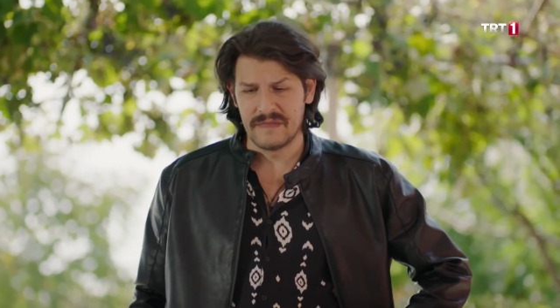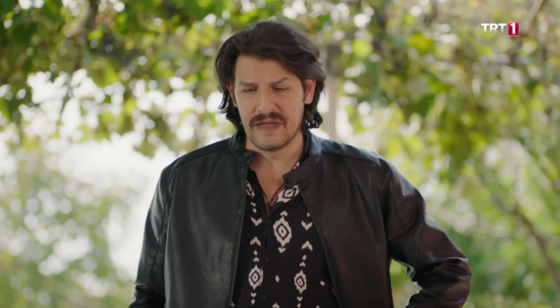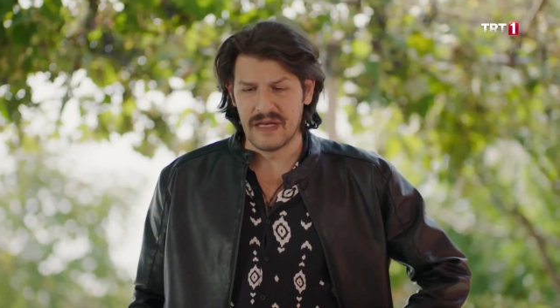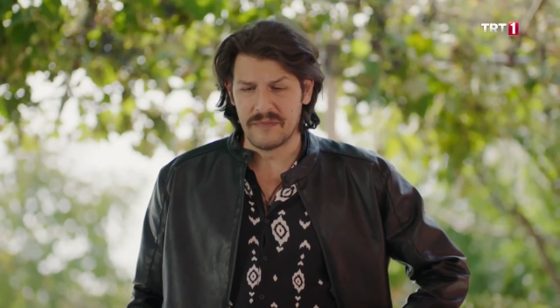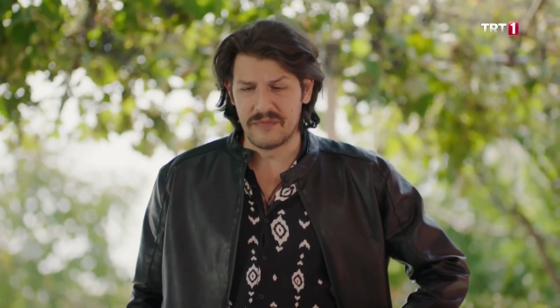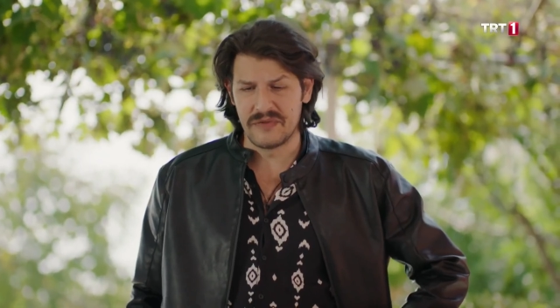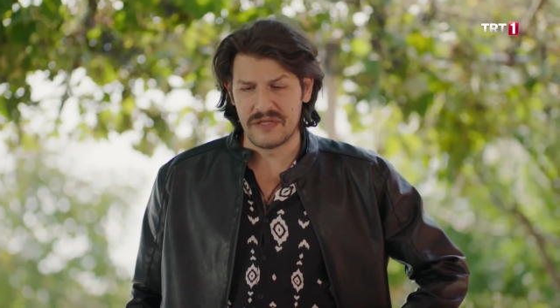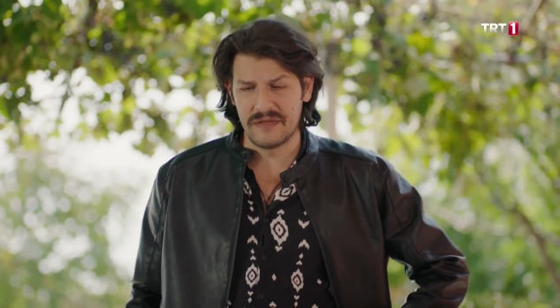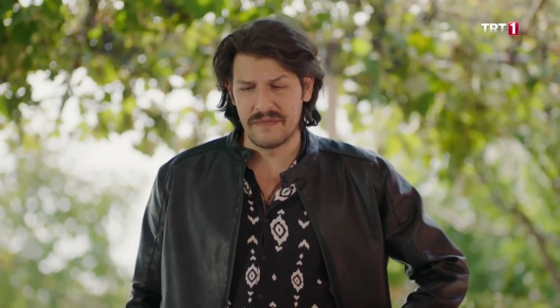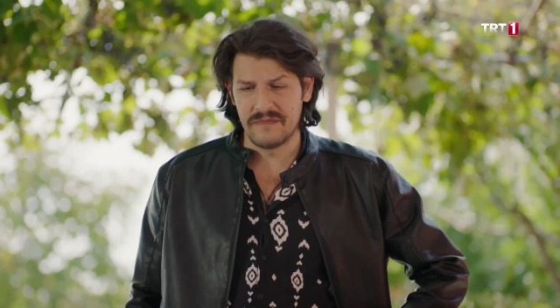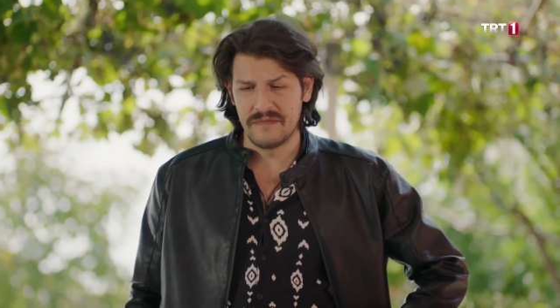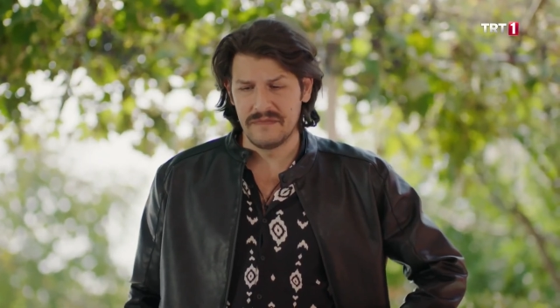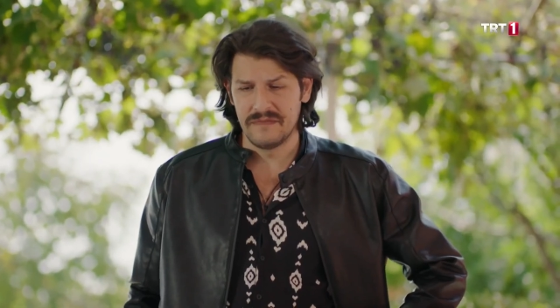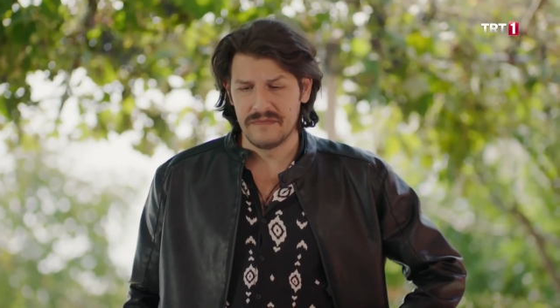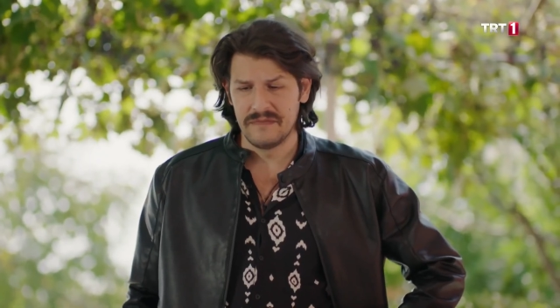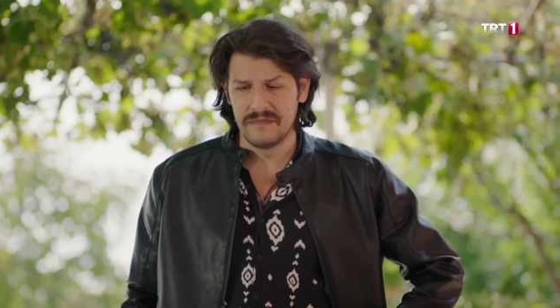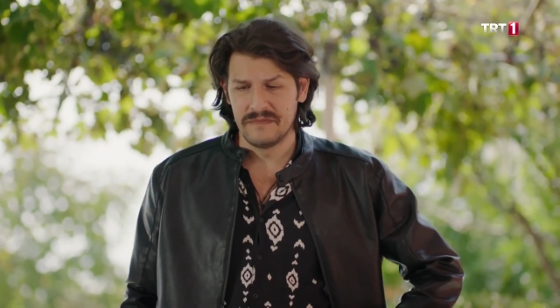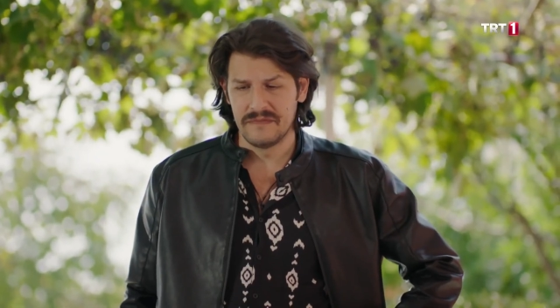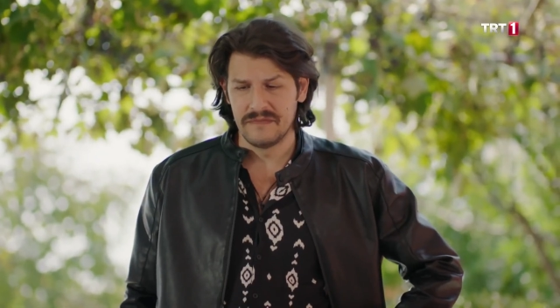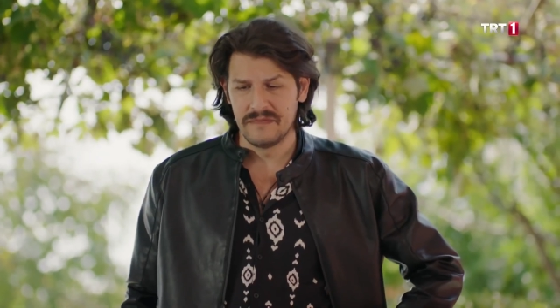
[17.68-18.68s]
Ne yapacağım?
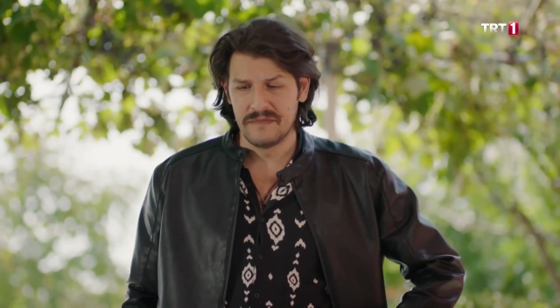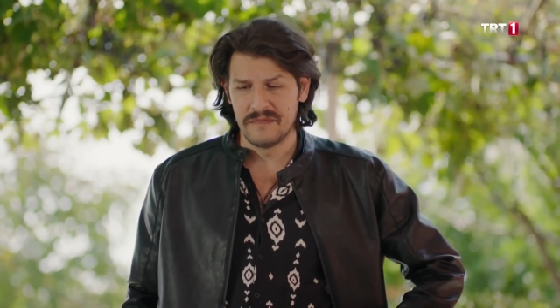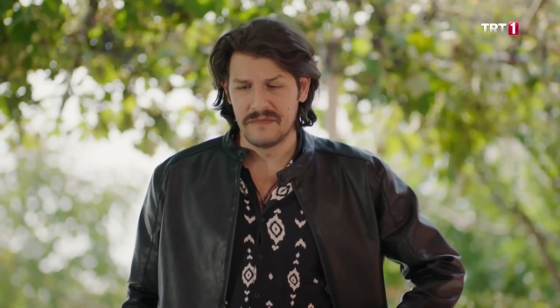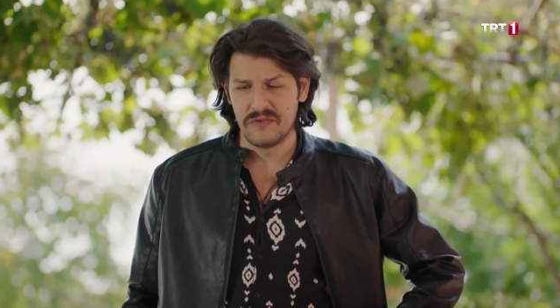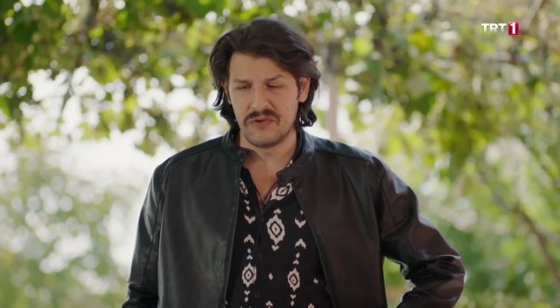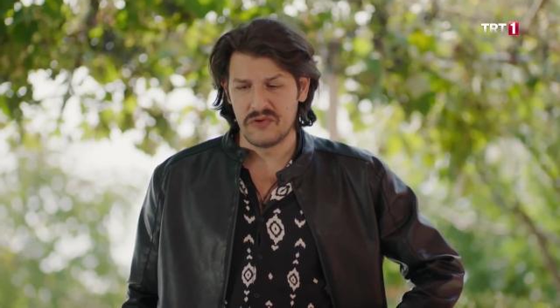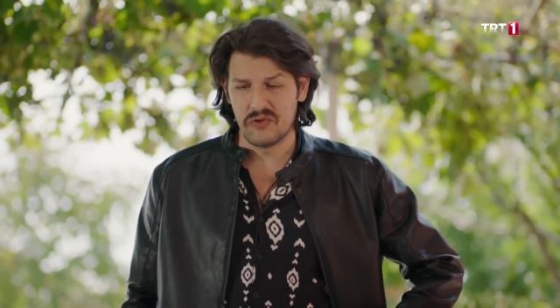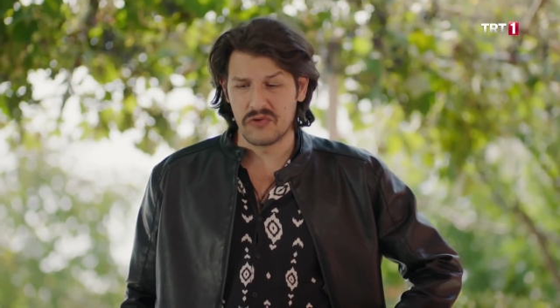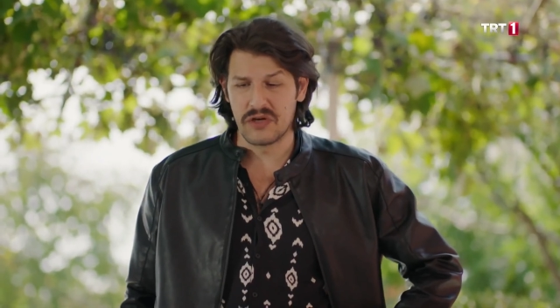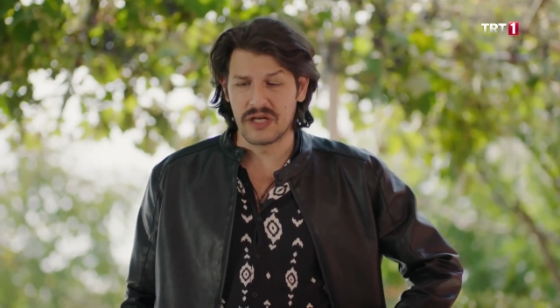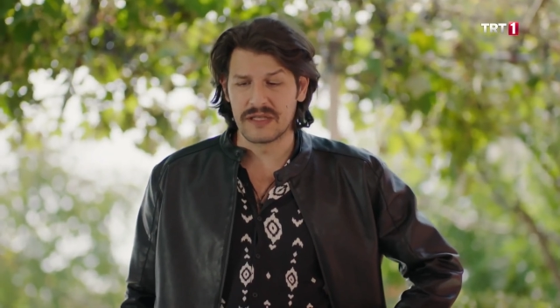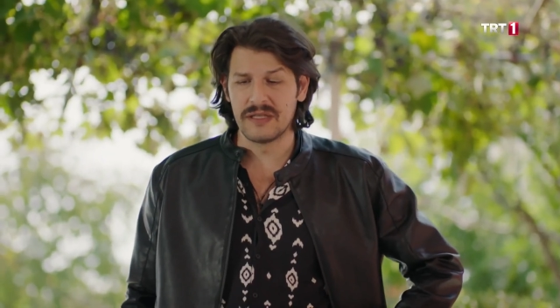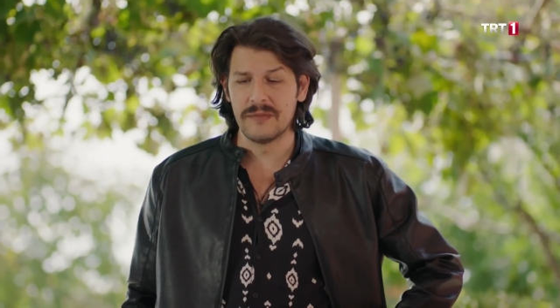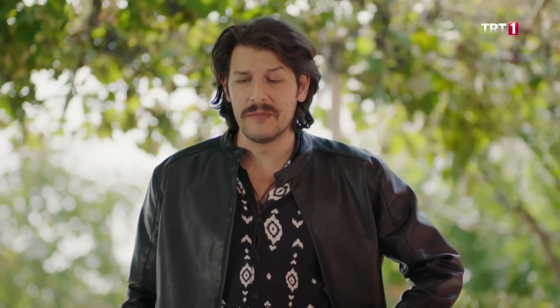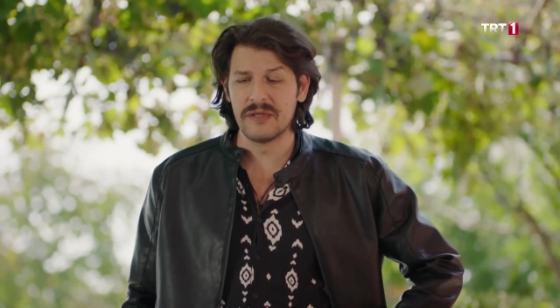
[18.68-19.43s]
Sokakta